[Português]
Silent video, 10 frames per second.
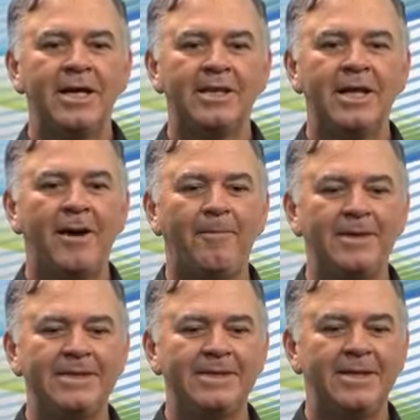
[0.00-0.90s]

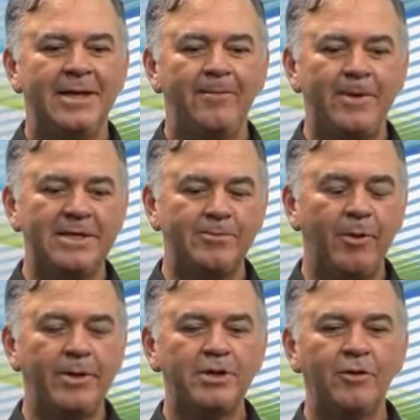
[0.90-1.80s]
etapas e
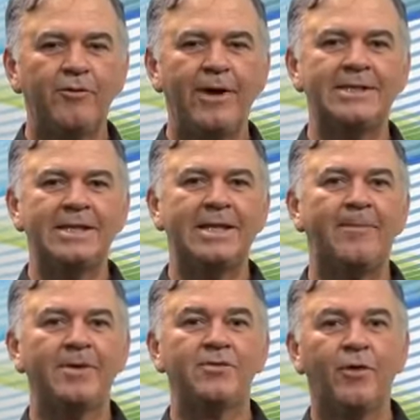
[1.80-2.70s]
principalmente não faz
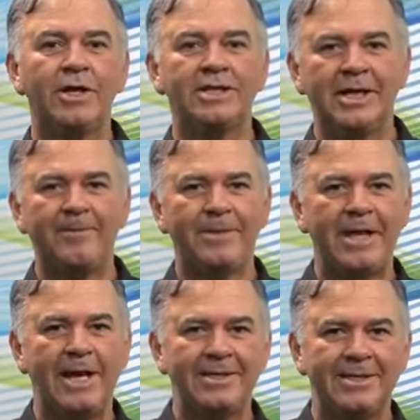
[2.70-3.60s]
etapas fora de
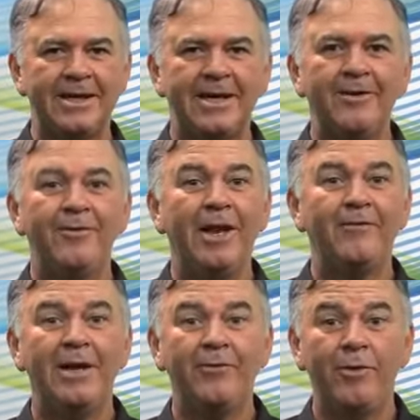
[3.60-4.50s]
capitais. E
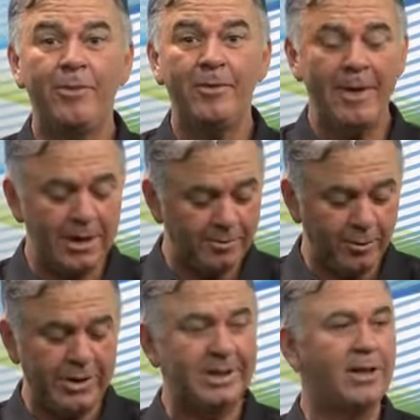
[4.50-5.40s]
Vila Velha foi premiado
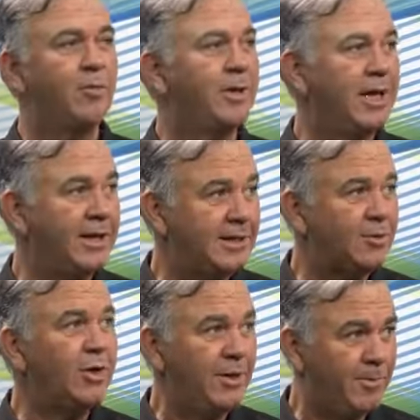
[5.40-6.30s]
porque tem um
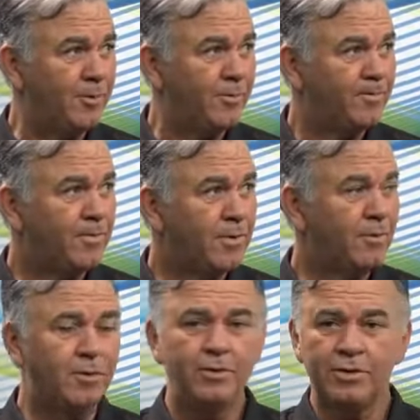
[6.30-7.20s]
medalhista olímpico
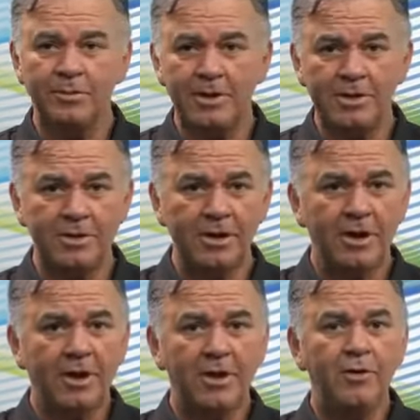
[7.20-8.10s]
Bruno Schmidt,
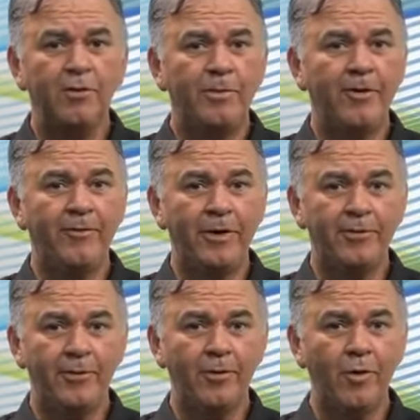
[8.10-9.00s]
e o
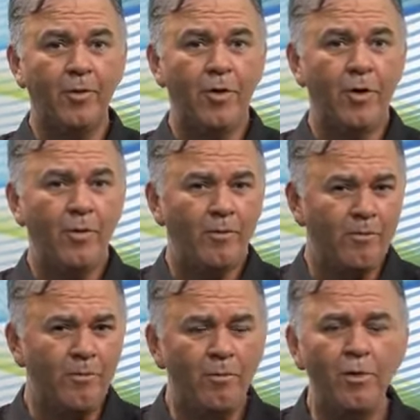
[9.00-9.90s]
prefeito ficou
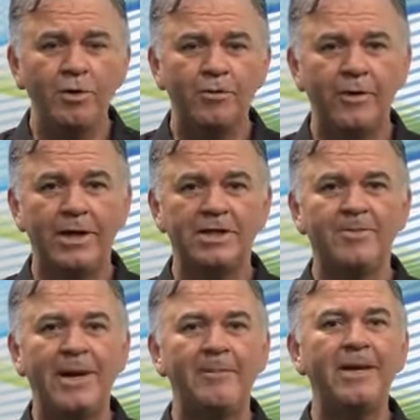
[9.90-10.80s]
muito feliz.
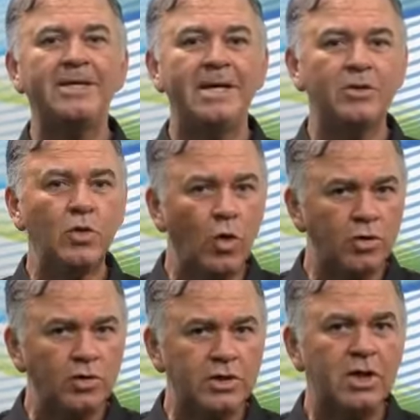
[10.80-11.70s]
Parabéns a
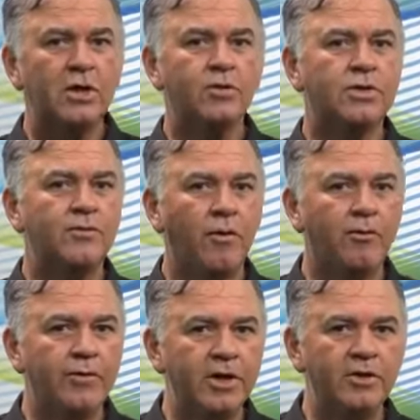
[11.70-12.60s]
todos os
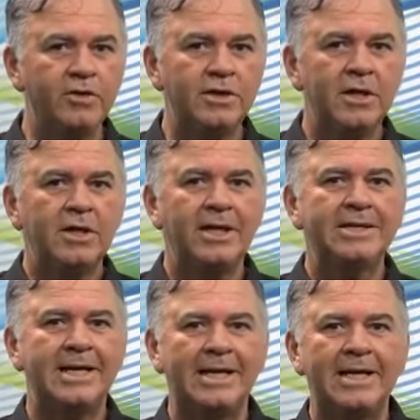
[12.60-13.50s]
envolvidos
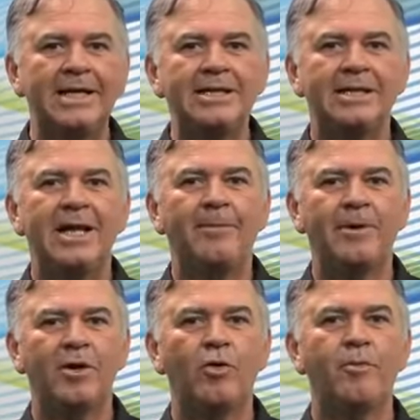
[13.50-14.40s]
nessa grande
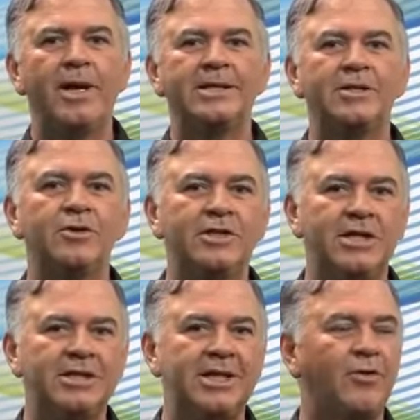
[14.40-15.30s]
etapa que começa no
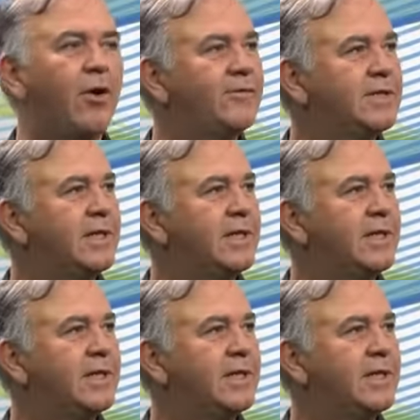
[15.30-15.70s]
dia 19 de